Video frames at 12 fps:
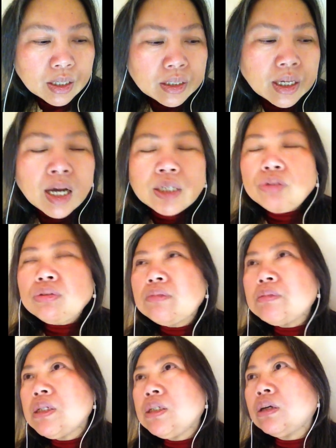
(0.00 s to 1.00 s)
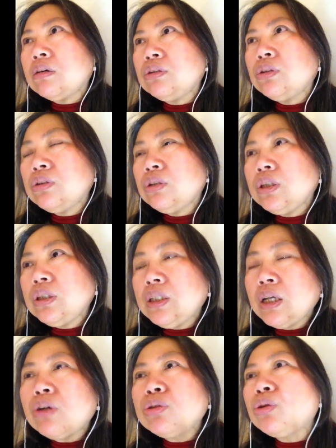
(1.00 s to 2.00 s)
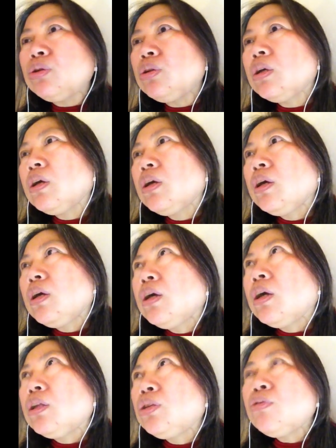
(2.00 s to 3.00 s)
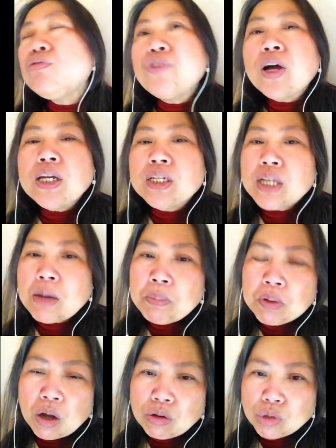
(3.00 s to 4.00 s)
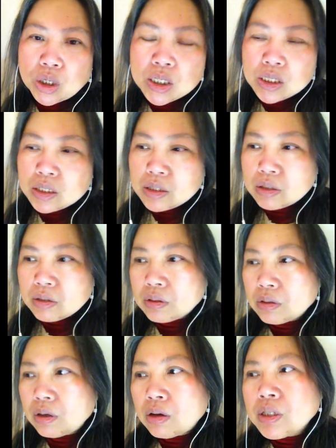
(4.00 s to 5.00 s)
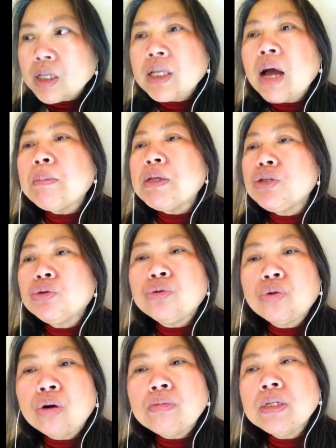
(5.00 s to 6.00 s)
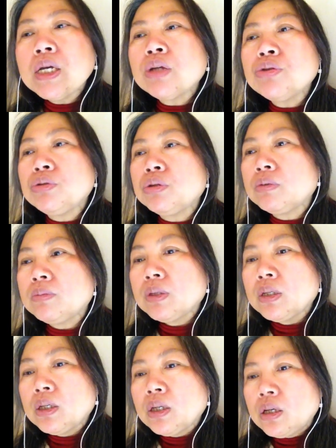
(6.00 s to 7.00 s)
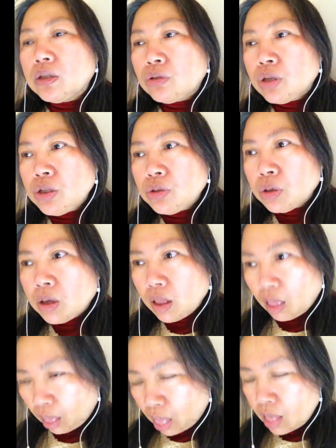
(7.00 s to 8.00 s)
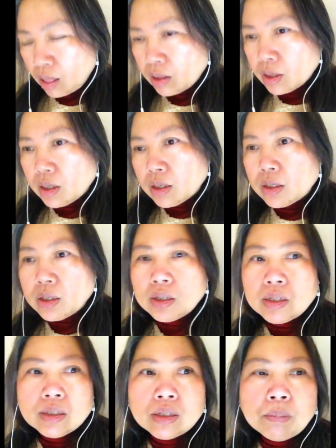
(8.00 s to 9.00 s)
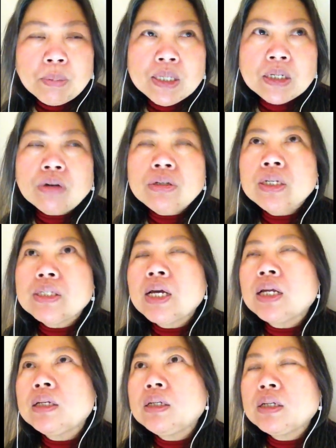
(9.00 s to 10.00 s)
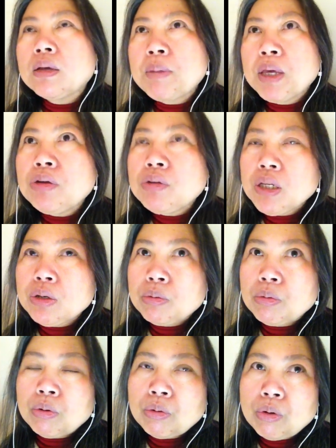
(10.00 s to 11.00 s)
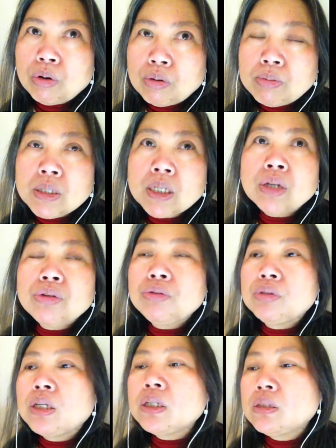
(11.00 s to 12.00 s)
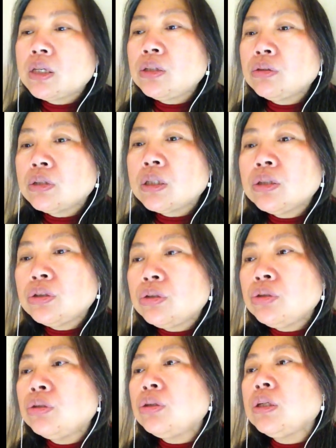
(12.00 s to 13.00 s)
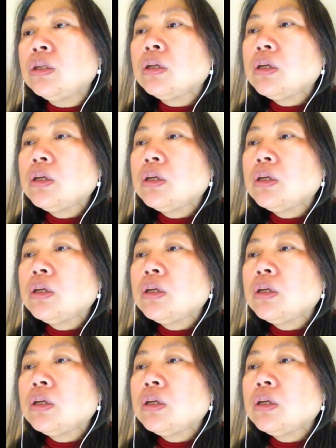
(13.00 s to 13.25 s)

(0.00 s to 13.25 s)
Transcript: 它它就那么小。你要说，呃，东方人他不搞专制，好像他们就活不下去，所以说。嗯，朝北朝鲜唱的那个“没有你，我我活不下去”，这这首歌是绝对，